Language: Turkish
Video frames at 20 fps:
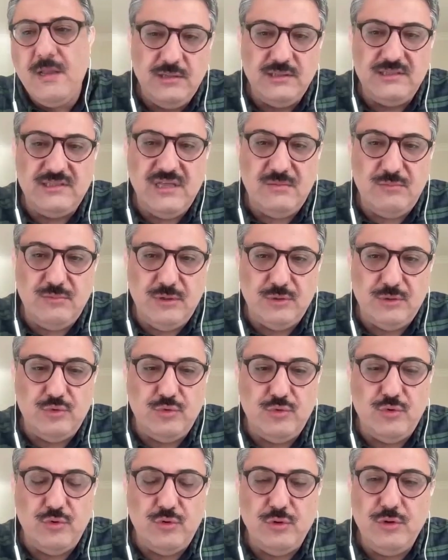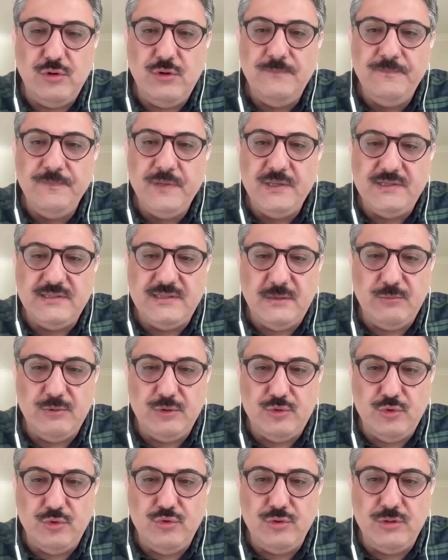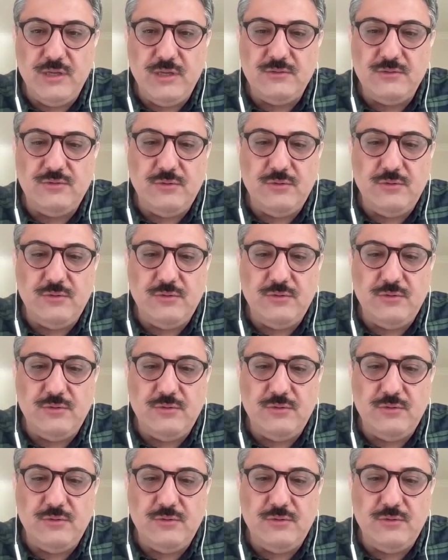İstanbul'a dönüyor. İstanbul'a döndükten